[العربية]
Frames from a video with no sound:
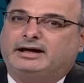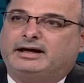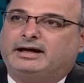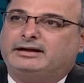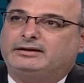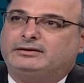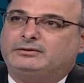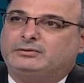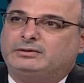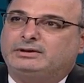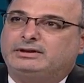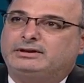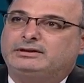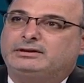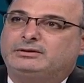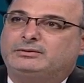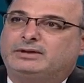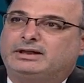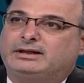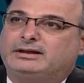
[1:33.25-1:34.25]
هذه كل
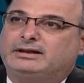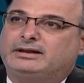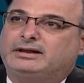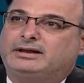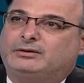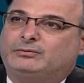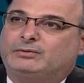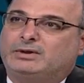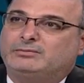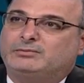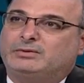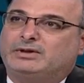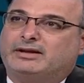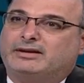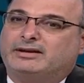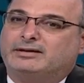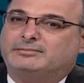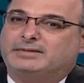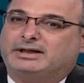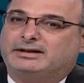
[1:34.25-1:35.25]
الدول
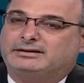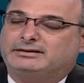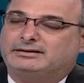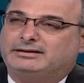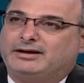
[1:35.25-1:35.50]
والمنظمات